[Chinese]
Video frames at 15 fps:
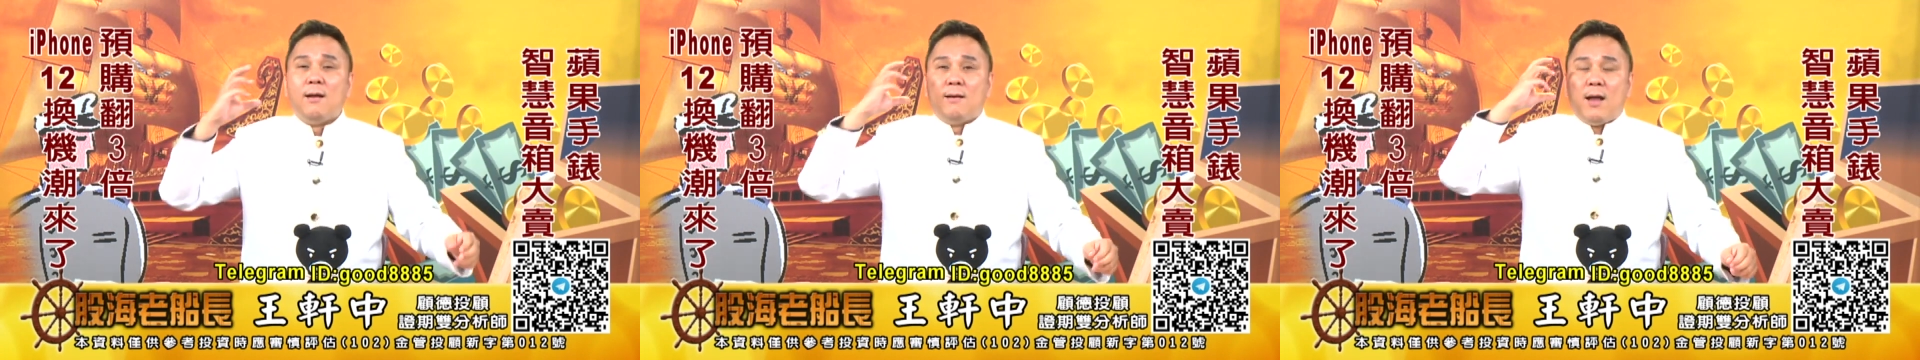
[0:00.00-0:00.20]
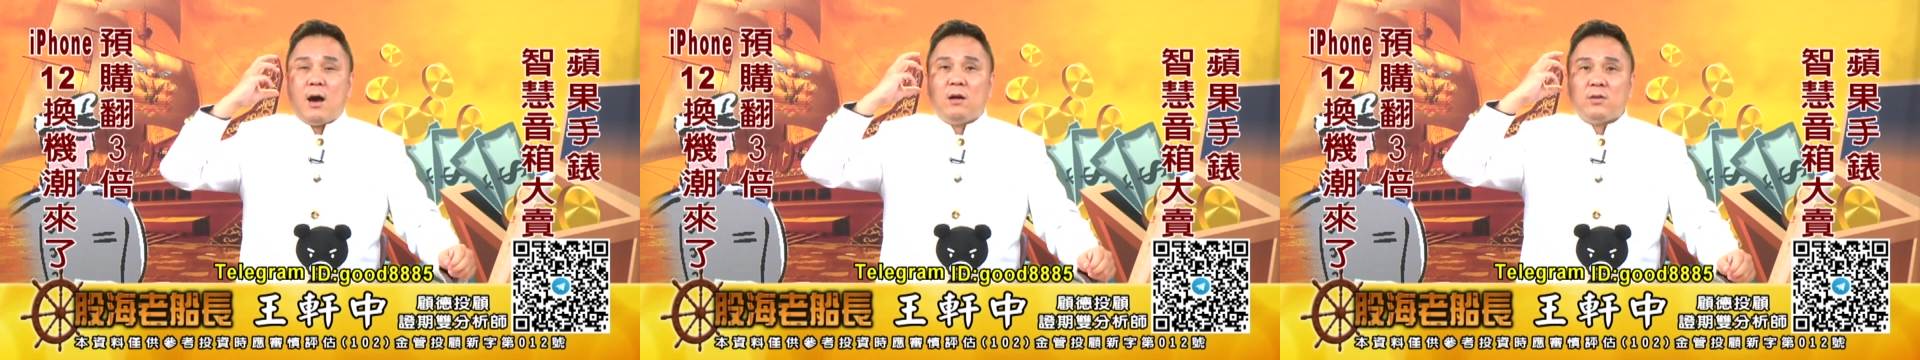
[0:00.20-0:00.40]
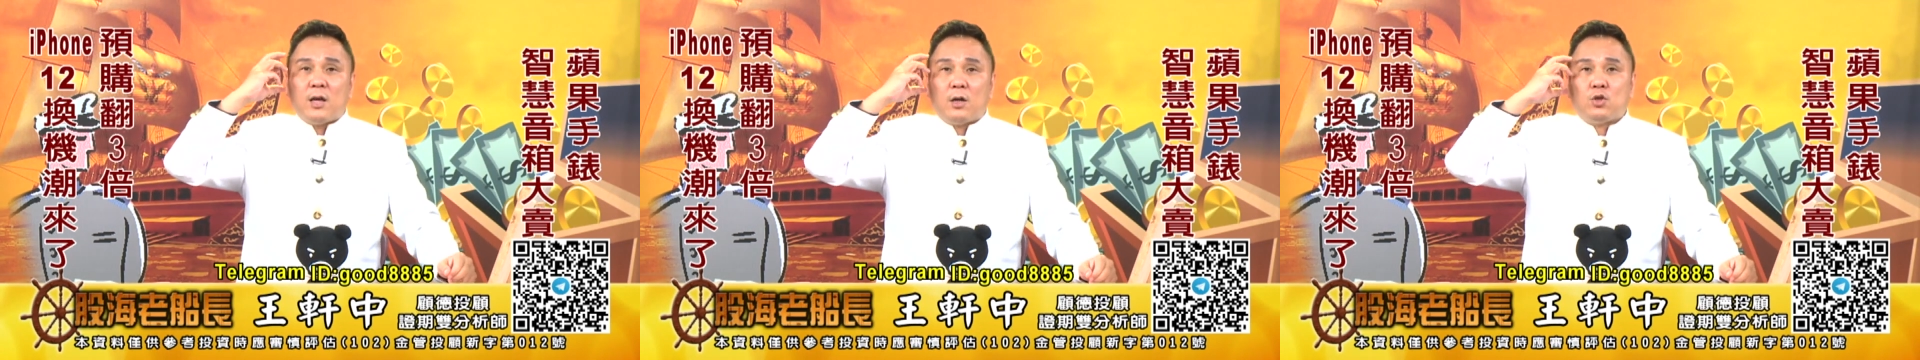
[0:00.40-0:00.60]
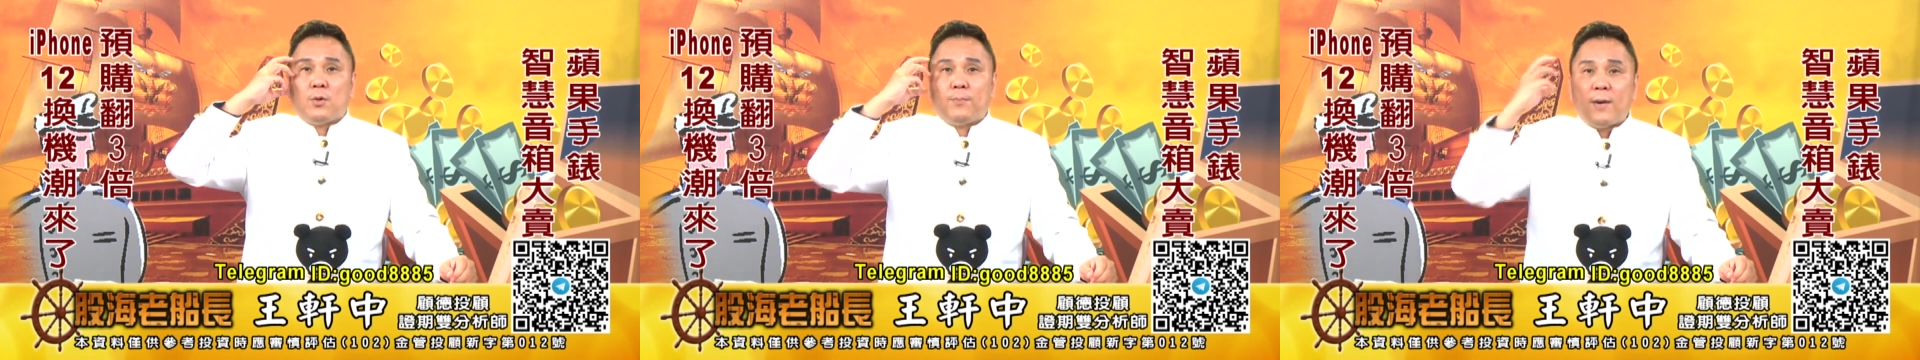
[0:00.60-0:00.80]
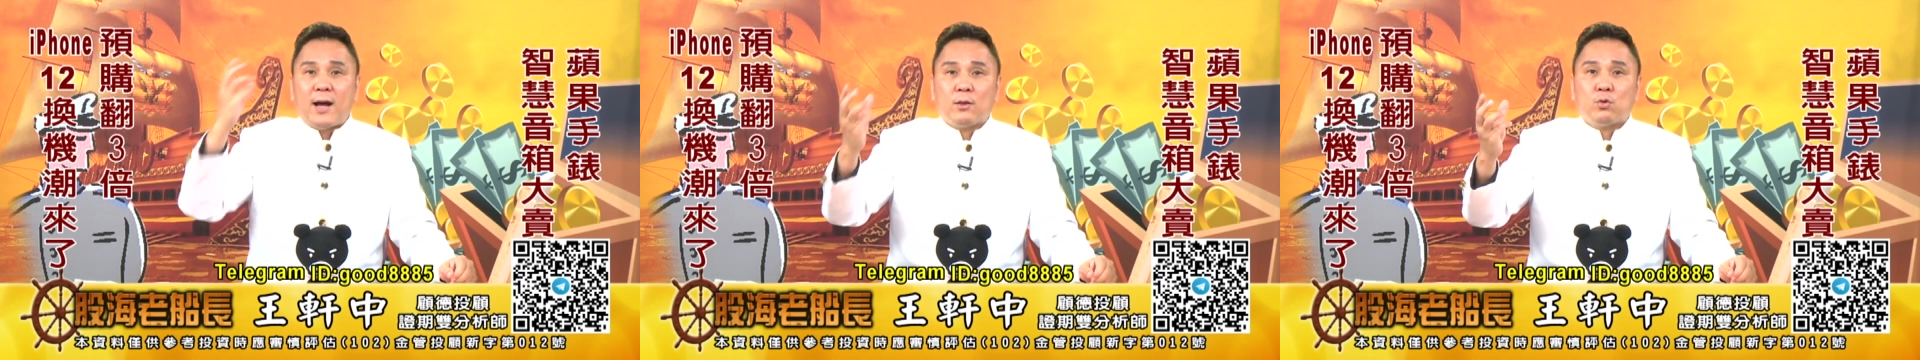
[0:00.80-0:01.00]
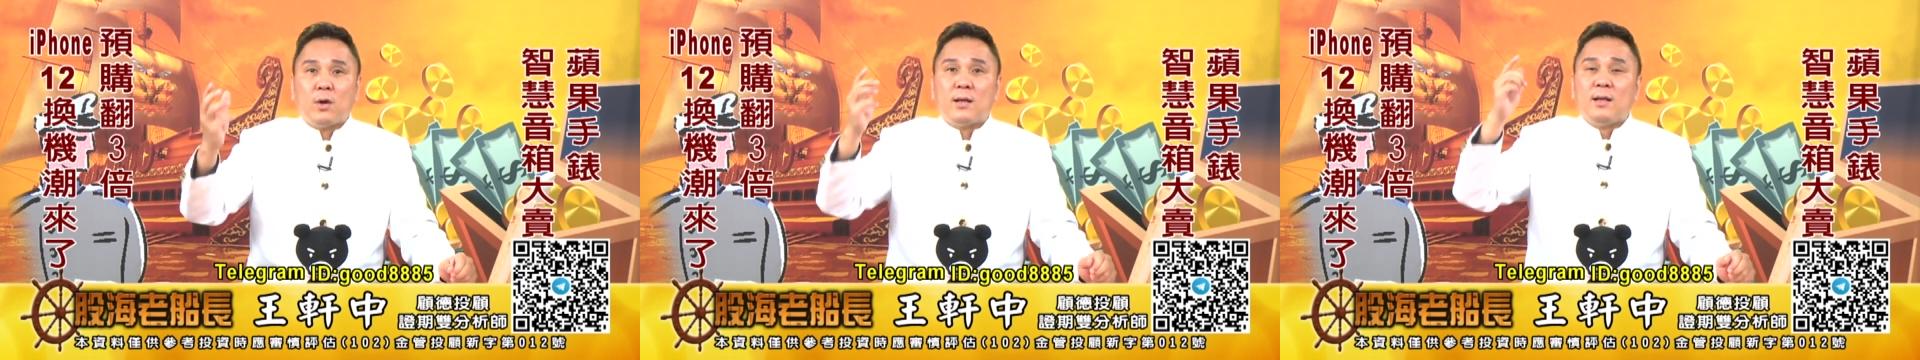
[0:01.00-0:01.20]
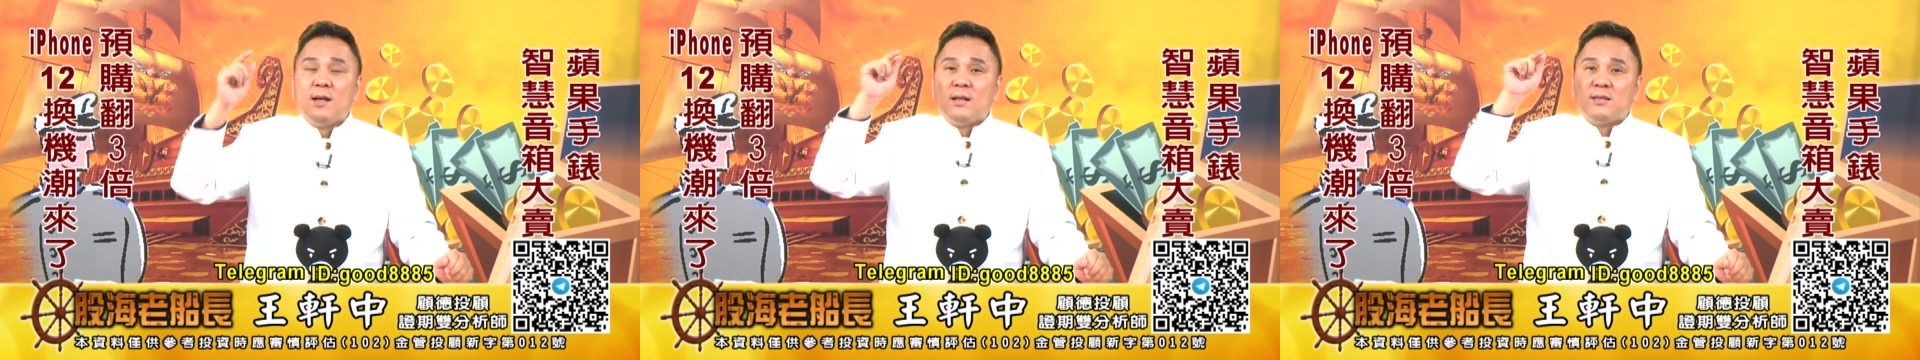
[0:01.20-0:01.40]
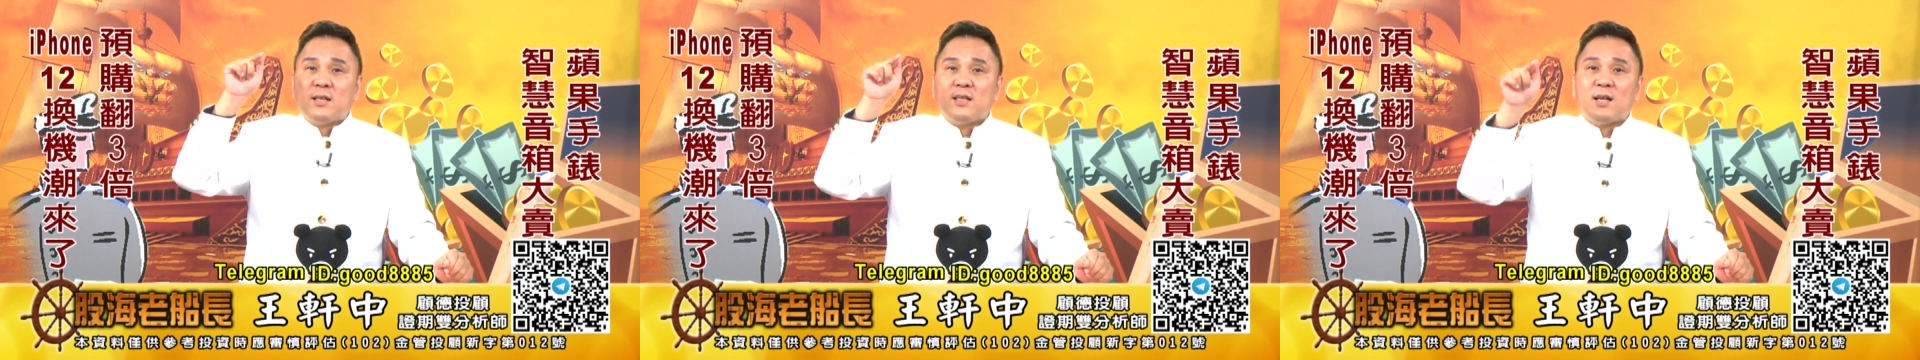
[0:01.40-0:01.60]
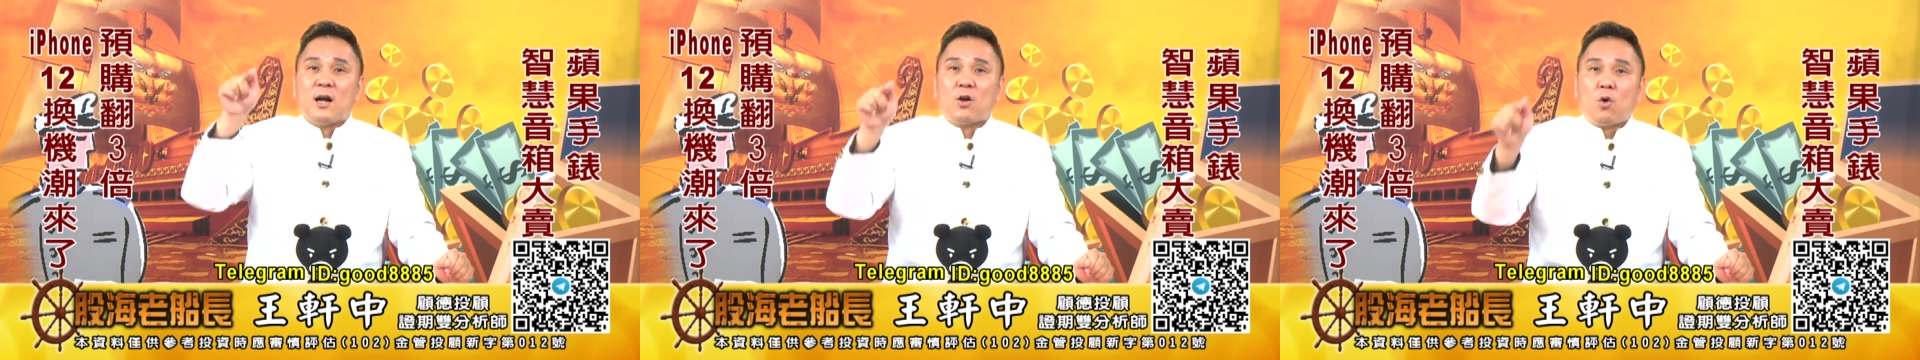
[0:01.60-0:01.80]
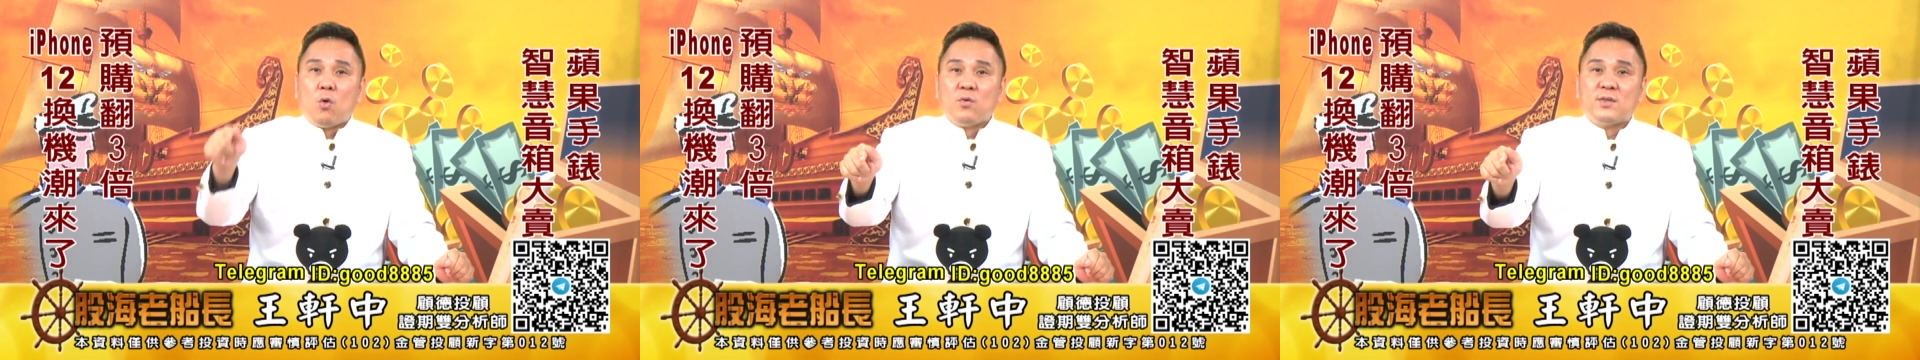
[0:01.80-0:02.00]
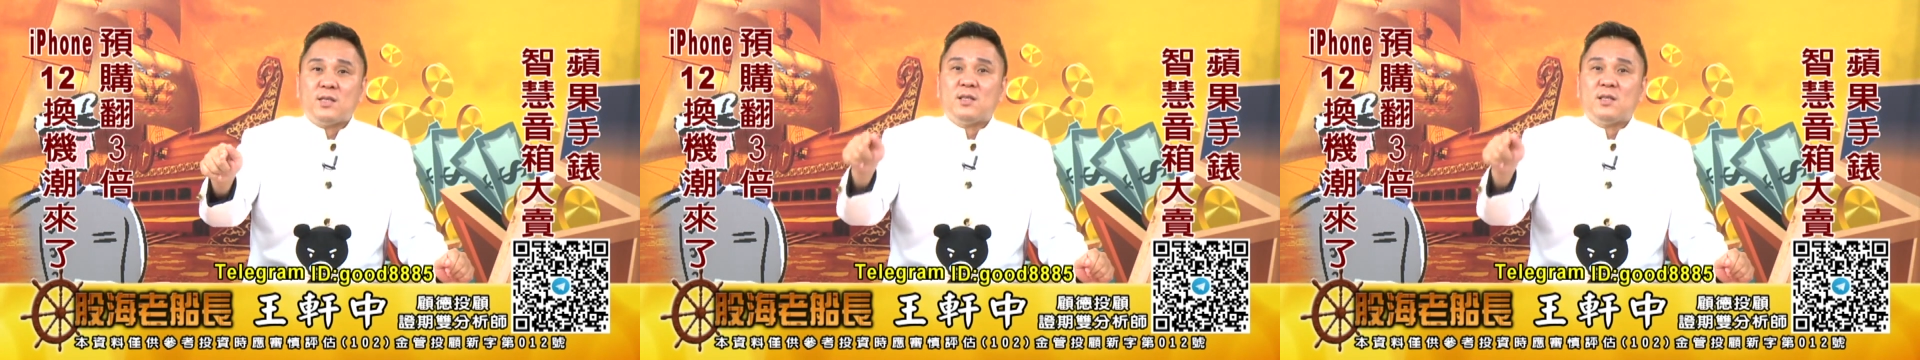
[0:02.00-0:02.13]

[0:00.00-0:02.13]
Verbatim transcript: 然后你要去判断这家公